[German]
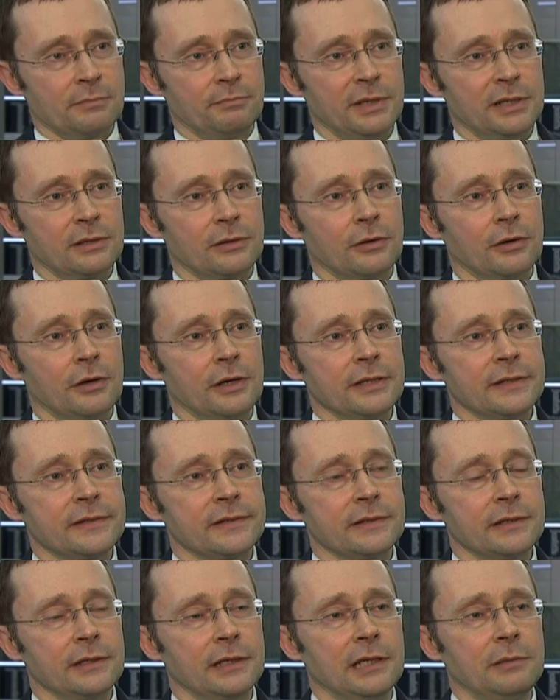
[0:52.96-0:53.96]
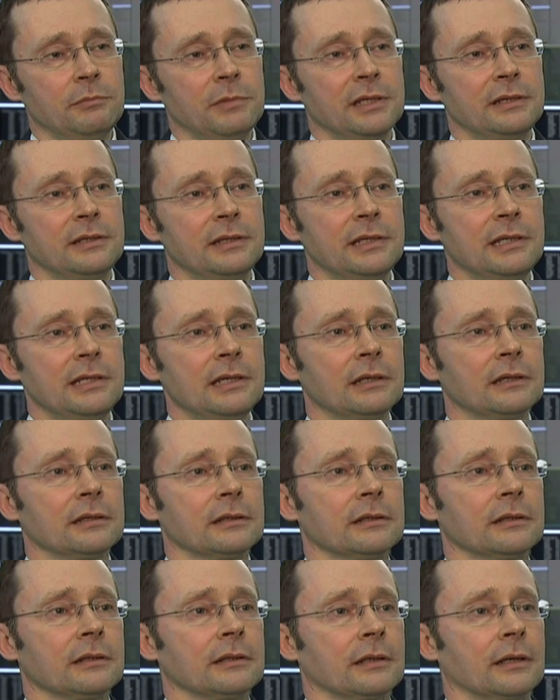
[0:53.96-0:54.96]
Bitcoins
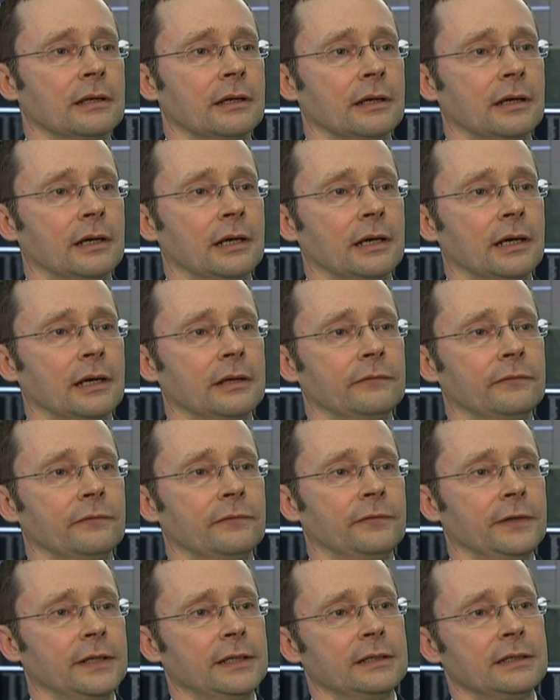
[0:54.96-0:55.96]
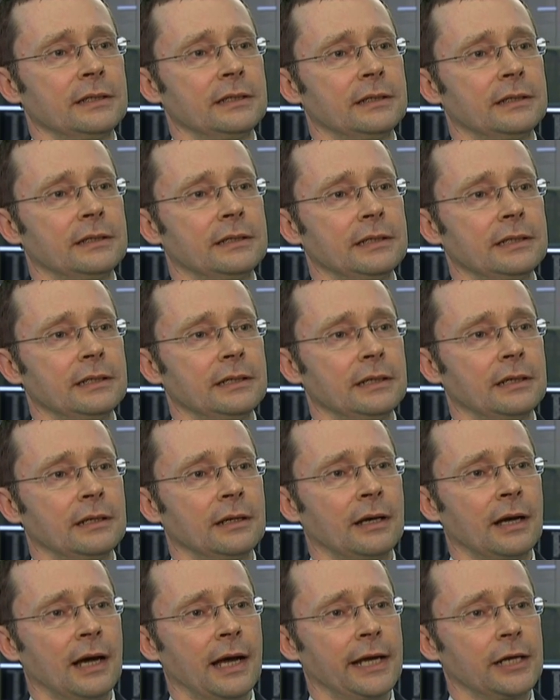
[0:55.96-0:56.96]
imitieren ein wenig die
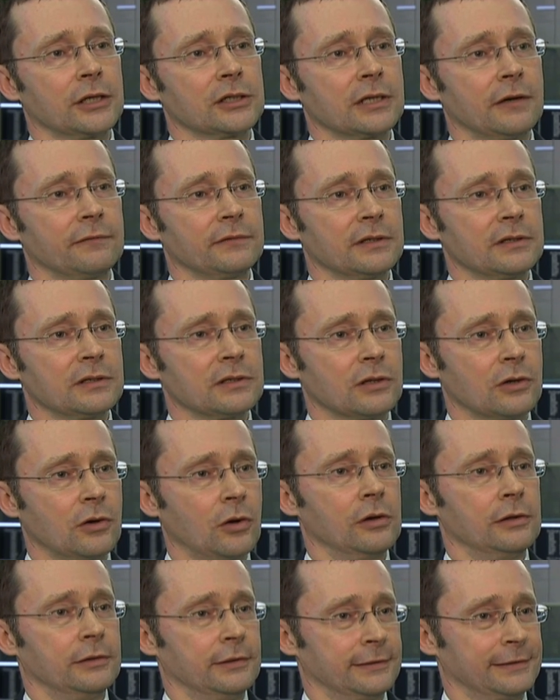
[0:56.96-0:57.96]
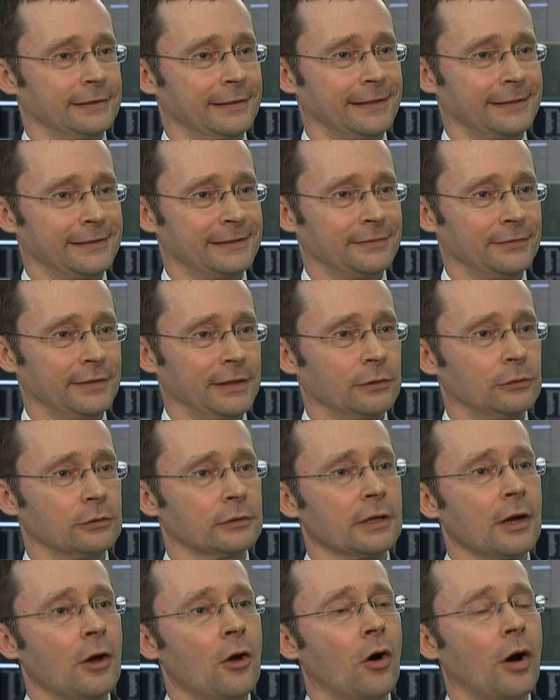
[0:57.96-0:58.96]
Eigenschaft des Goldes als
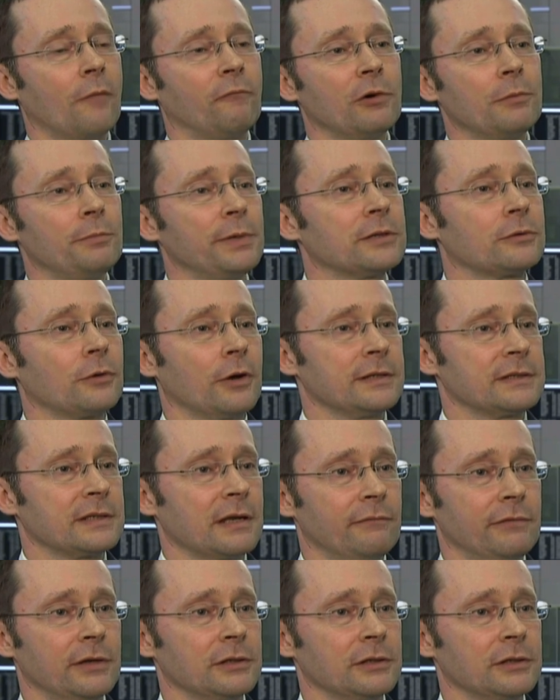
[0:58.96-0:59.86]
Währung, obwohl Bitcoins ja